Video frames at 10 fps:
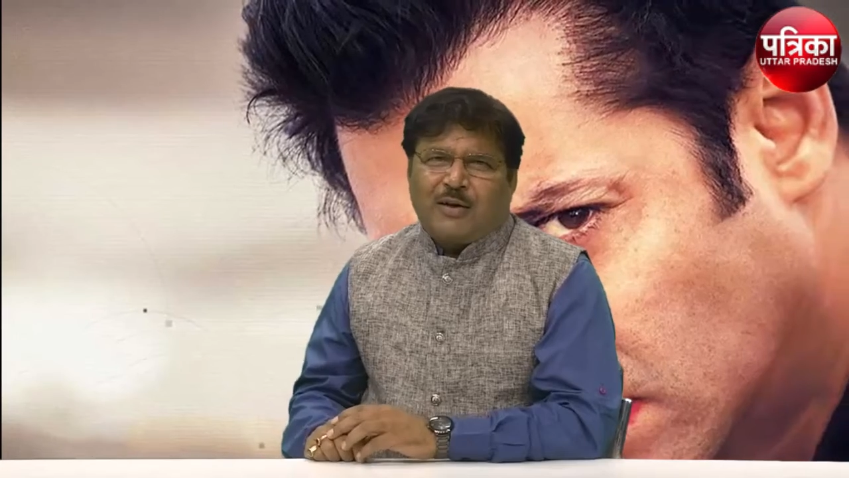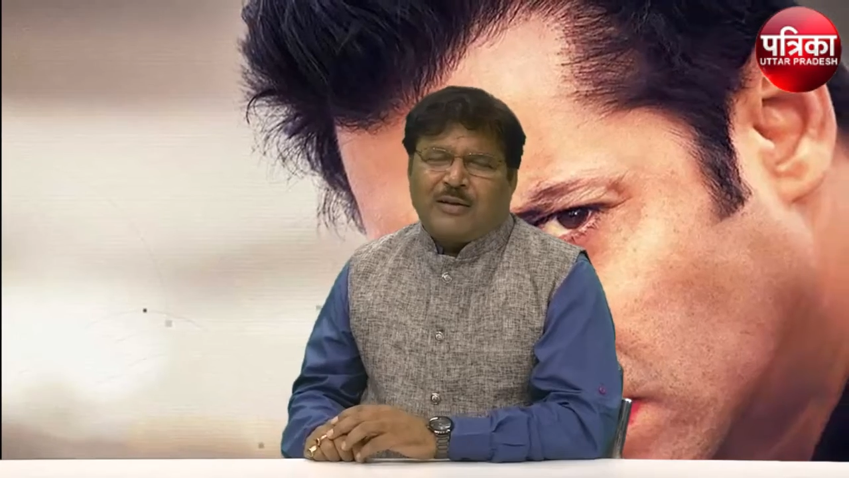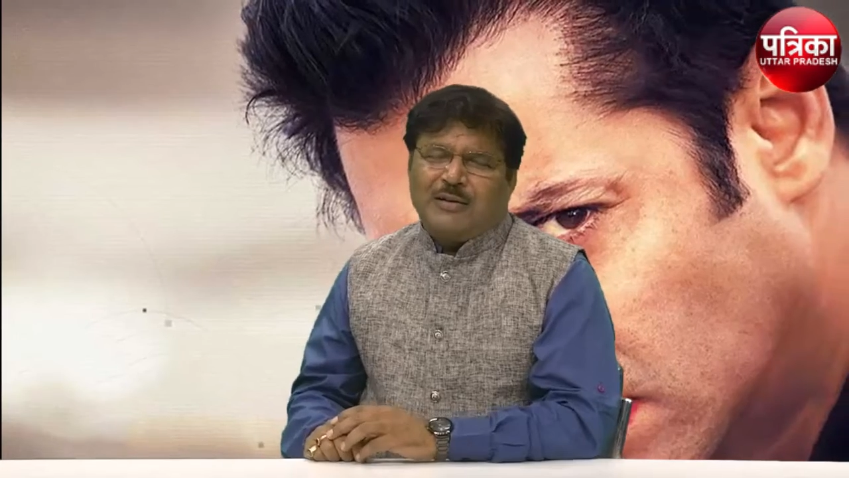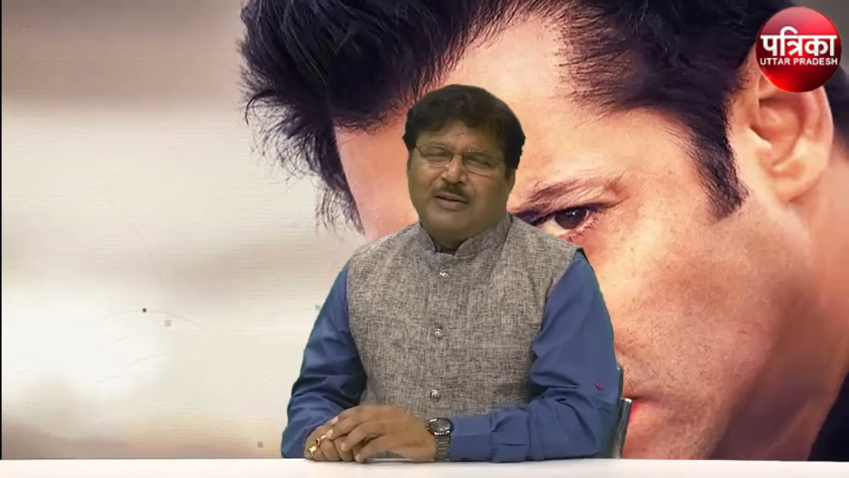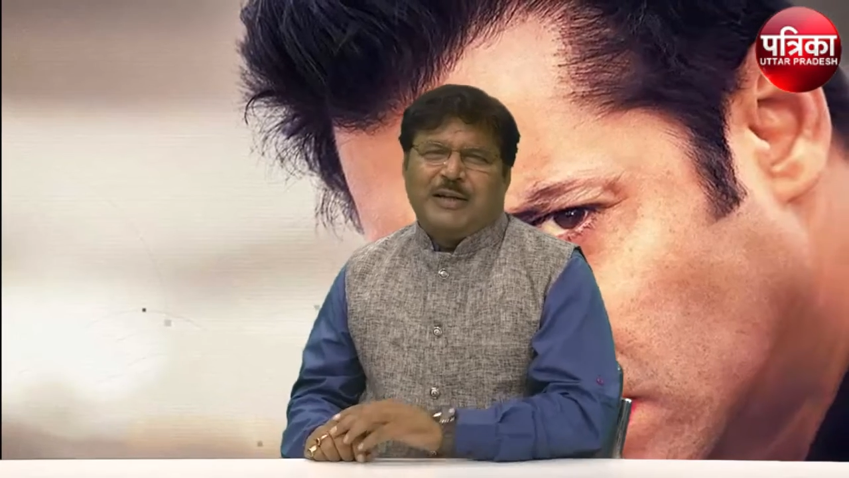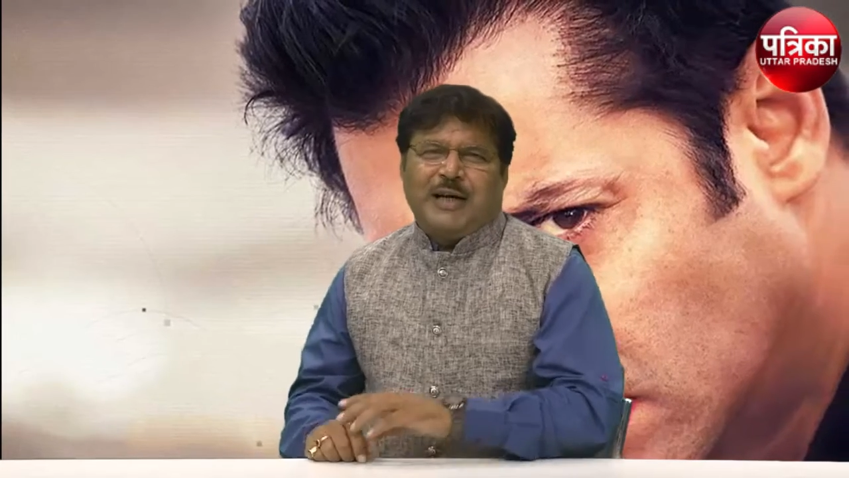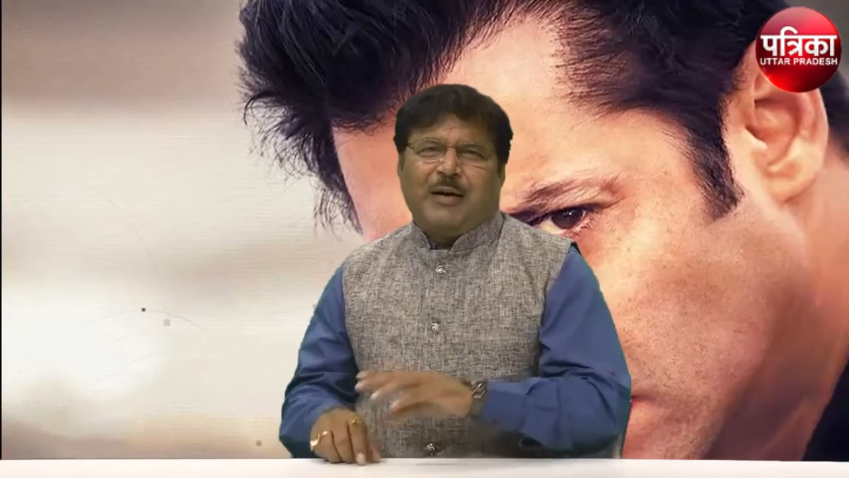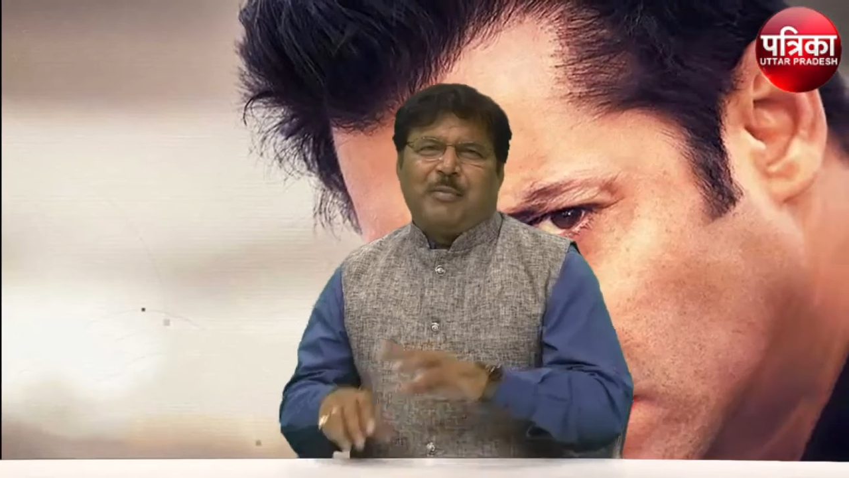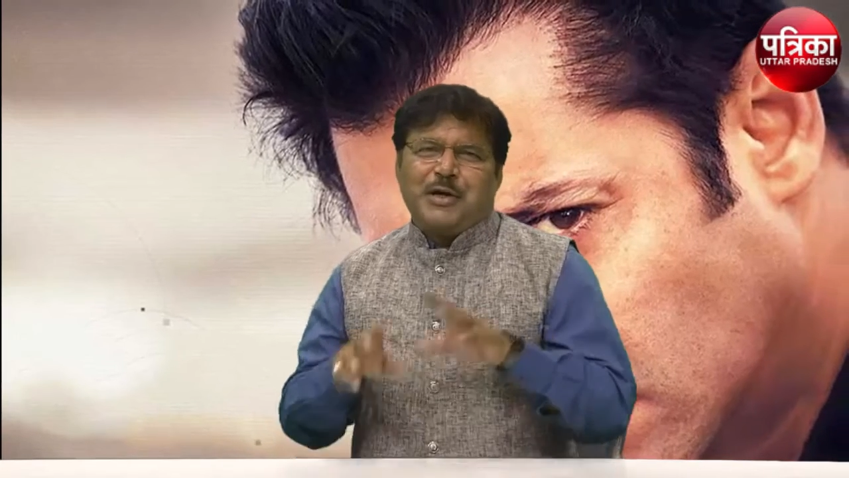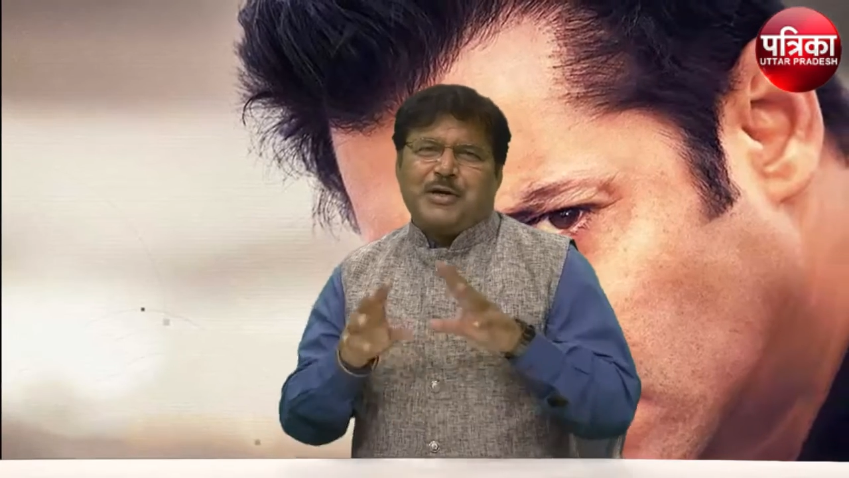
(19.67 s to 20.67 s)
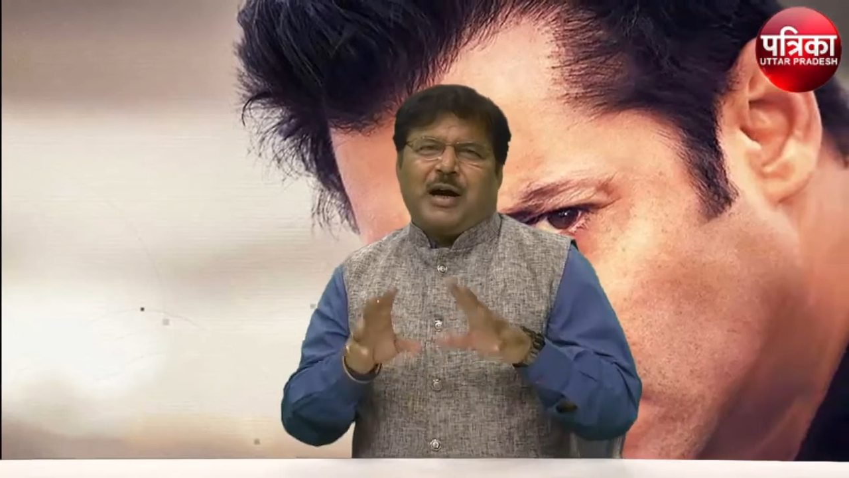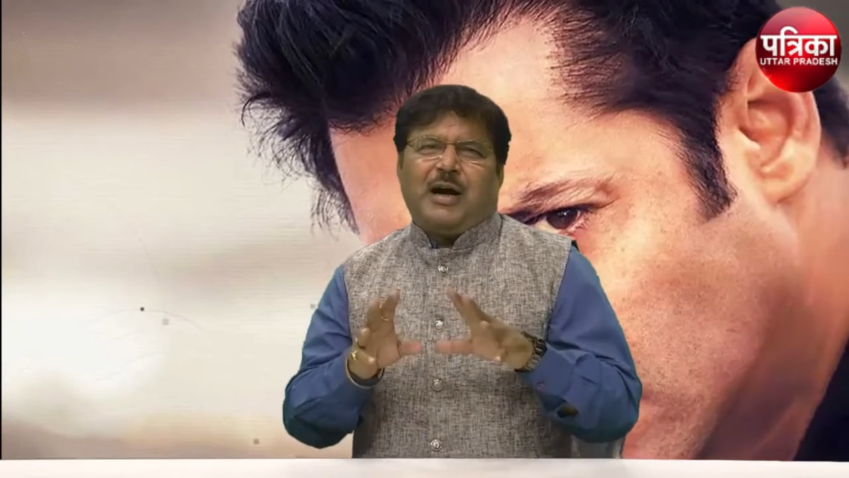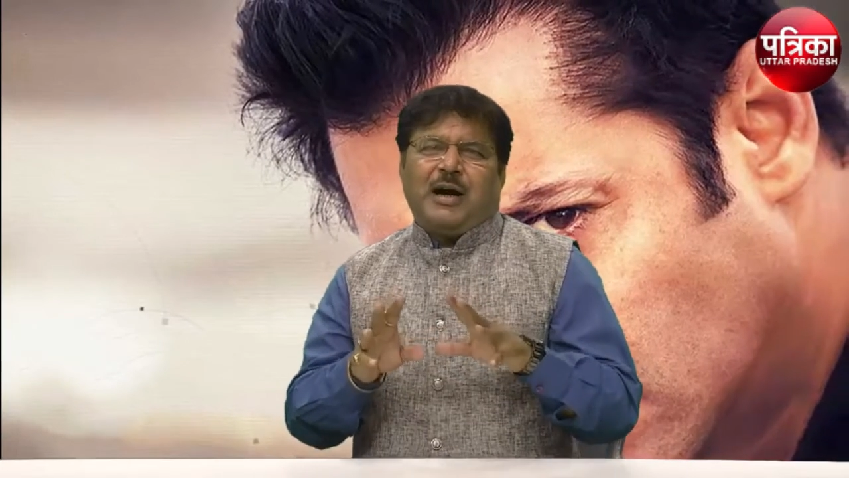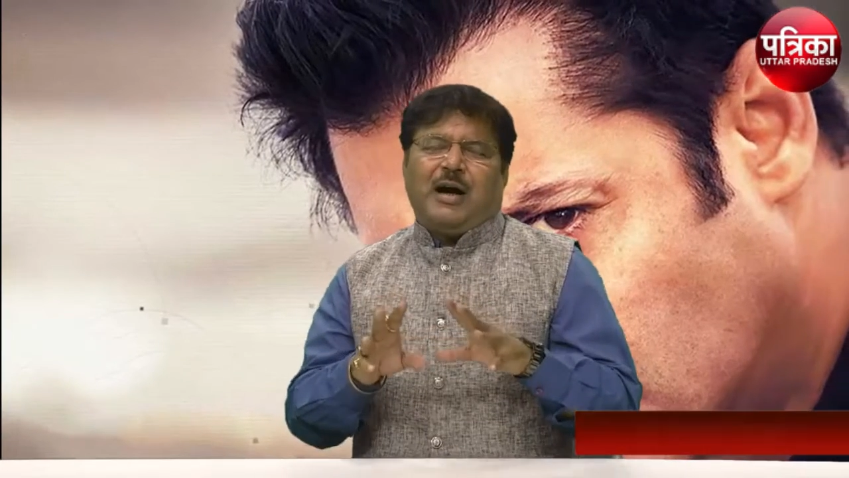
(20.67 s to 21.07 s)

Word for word: और ये हमेशा